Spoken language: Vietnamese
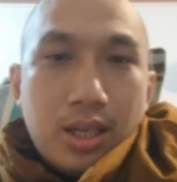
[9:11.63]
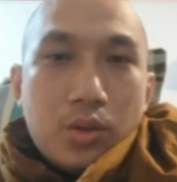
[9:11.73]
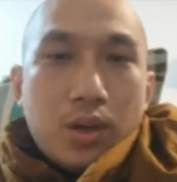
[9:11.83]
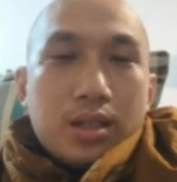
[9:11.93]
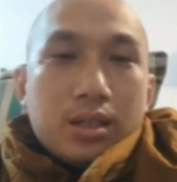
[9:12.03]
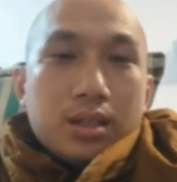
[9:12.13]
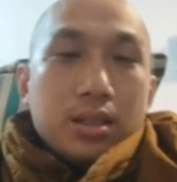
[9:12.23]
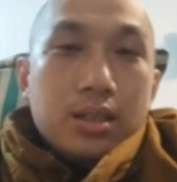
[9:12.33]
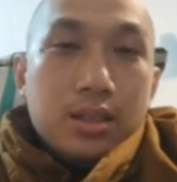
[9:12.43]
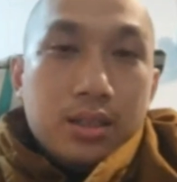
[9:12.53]
cái đề xuất
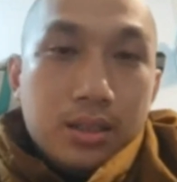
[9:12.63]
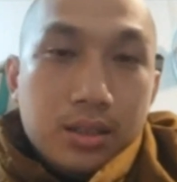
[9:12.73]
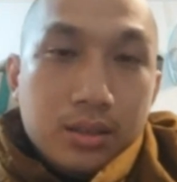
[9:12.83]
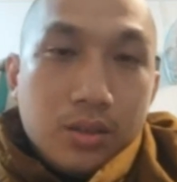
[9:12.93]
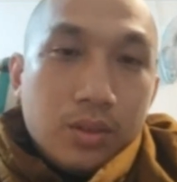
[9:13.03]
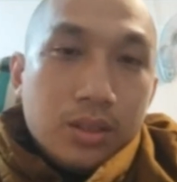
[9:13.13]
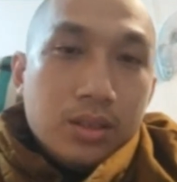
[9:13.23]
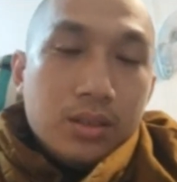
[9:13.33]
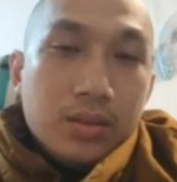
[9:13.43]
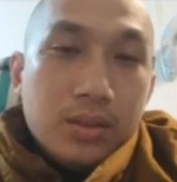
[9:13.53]
ờ, cũng có
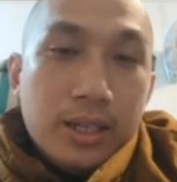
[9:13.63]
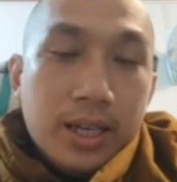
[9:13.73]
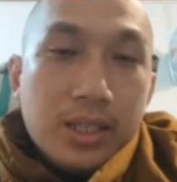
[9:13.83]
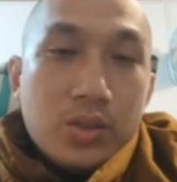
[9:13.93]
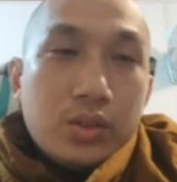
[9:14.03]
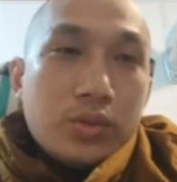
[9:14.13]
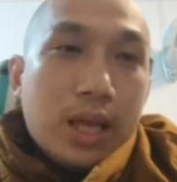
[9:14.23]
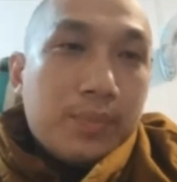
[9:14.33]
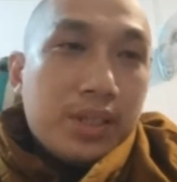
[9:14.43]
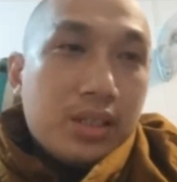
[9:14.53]
đưa, đưa phương án đề xuất tụ
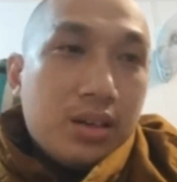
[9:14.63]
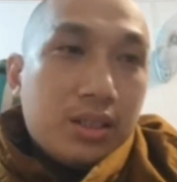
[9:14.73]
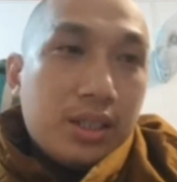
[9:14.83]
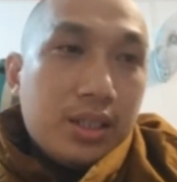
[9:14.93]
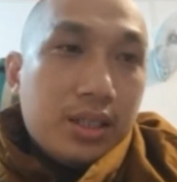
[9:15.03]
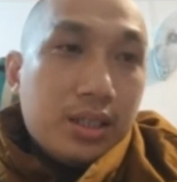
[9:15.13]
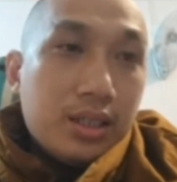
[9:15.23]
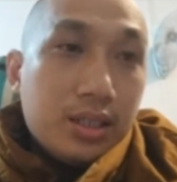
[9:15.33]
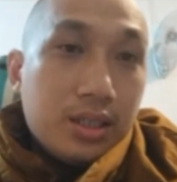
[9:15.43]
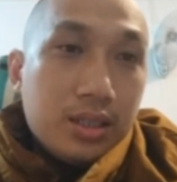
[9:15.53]
tập cho cái
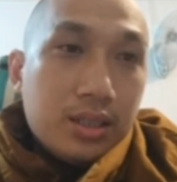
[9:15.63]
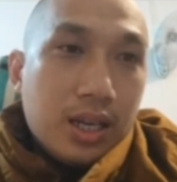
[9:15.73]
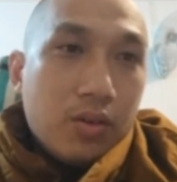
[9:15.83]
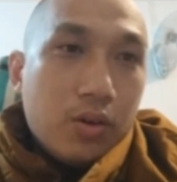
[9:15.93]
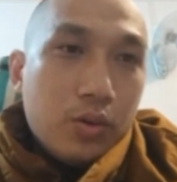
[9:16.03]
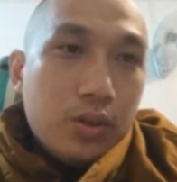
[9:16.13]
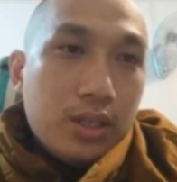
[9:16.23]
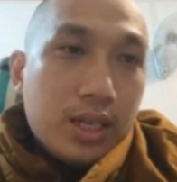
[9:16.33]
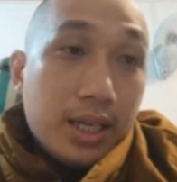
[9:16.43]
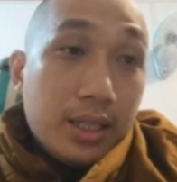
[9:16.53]
ờ, cái đạo hữu
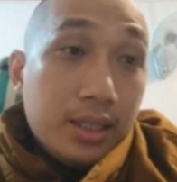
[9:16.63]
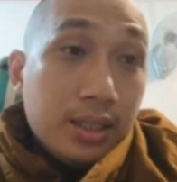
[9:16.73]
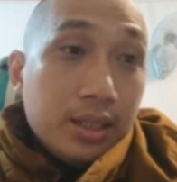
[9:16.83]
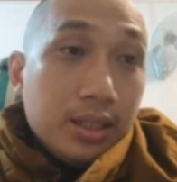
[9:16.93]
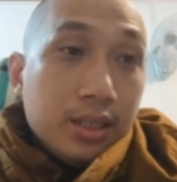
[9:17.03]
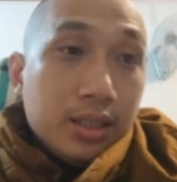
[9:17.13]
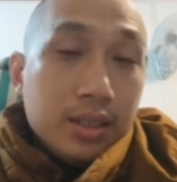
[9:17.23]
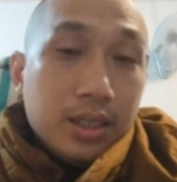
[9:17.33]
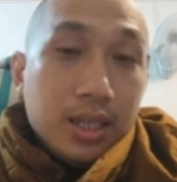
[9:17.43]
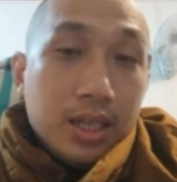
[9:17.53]
này
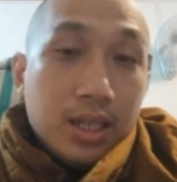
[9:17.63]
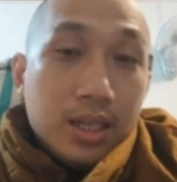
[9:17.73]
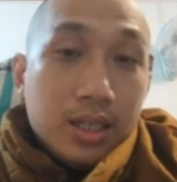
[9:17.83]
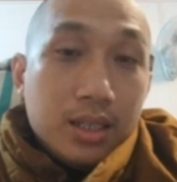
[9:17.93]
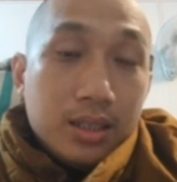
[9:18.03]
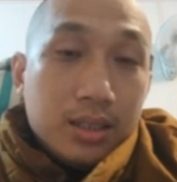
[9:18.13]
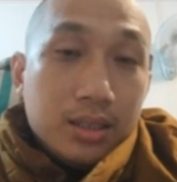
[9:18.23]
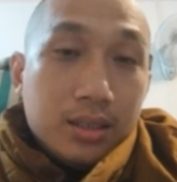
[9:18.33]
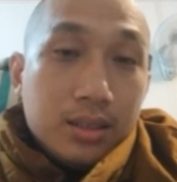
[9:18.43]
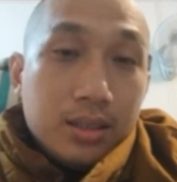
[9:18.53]
có nghĩa là
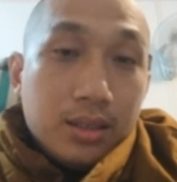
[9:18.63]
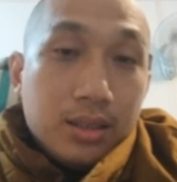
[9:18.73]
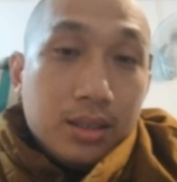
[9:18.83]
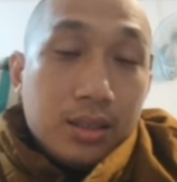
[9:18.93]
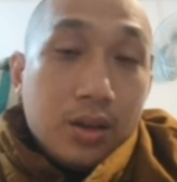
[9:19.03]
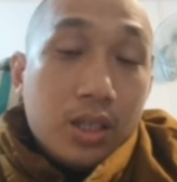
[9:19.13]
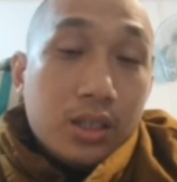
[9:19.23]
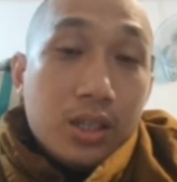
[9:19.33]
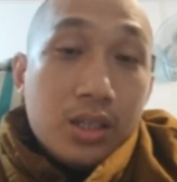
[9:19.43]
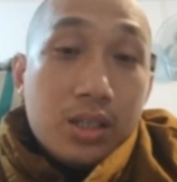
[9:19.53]
ờ, có
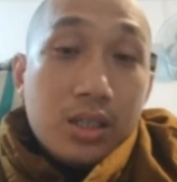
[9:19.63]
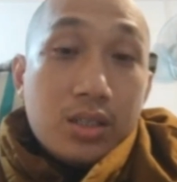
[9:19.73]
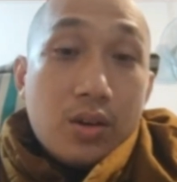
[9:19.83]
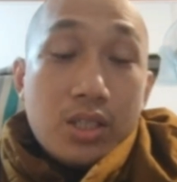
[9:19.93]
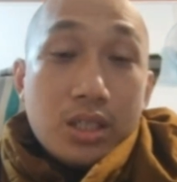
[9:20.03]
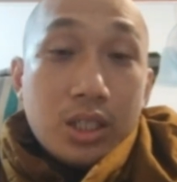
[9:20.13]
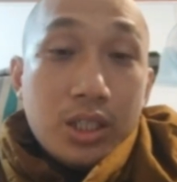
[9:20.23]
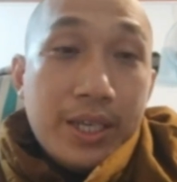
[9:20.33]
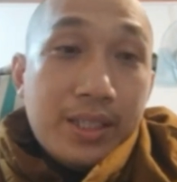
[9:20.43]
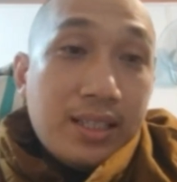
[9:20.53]
cái từ có, cái sự tư
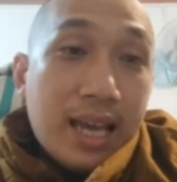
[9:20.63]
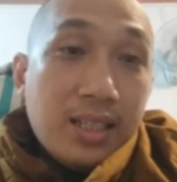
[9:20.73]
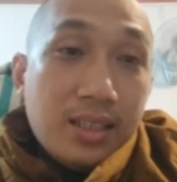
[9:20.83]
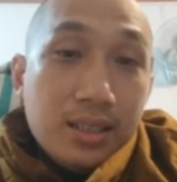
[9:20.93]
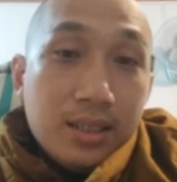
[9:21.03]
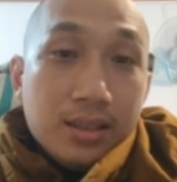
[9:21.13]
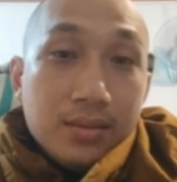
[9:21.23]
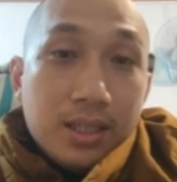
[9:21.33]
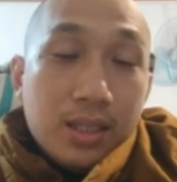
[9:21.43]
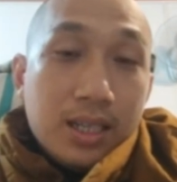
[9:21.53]
duy chân chánh
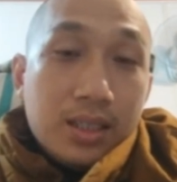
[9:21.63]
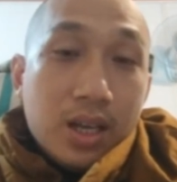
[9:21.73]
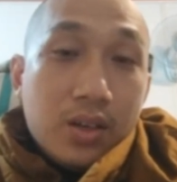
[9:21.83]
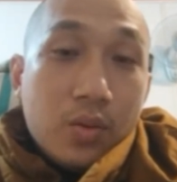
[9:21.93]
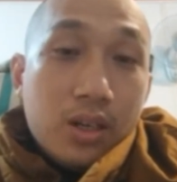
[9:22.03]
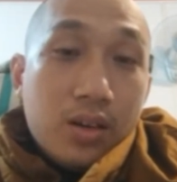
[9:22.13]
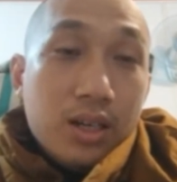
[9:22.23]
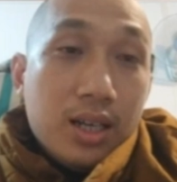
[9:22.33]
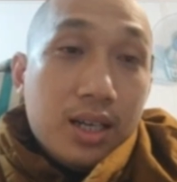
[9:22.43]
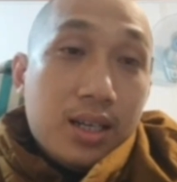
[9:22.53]
vậy đức hạnh tại cũng có
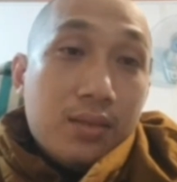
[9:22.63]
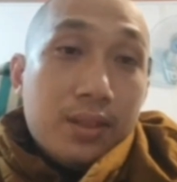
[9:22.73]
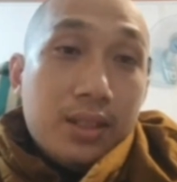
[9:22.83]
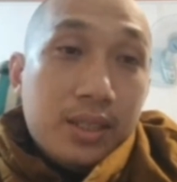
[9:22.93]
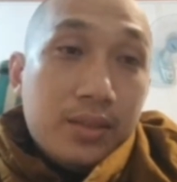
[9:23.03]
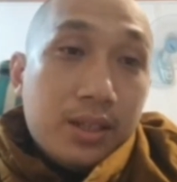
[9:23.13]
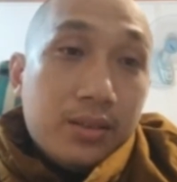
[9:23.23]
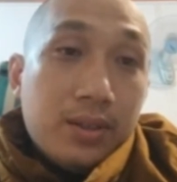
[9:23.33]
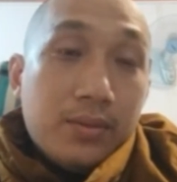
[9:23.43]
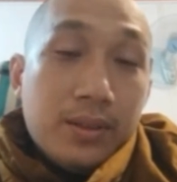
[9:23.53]
nói là là vì riêng
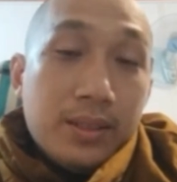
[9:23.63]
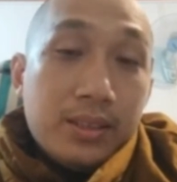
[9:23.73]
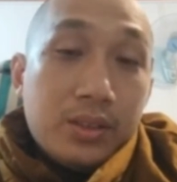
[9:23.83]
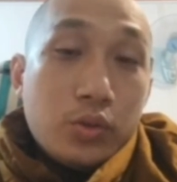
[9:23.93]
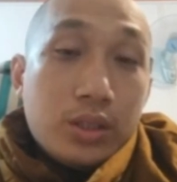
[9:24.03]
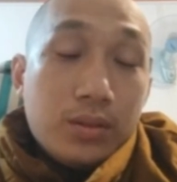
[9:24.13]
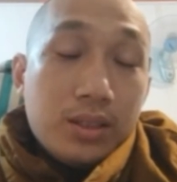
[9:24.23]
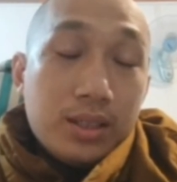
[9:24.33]
phần cái vị tu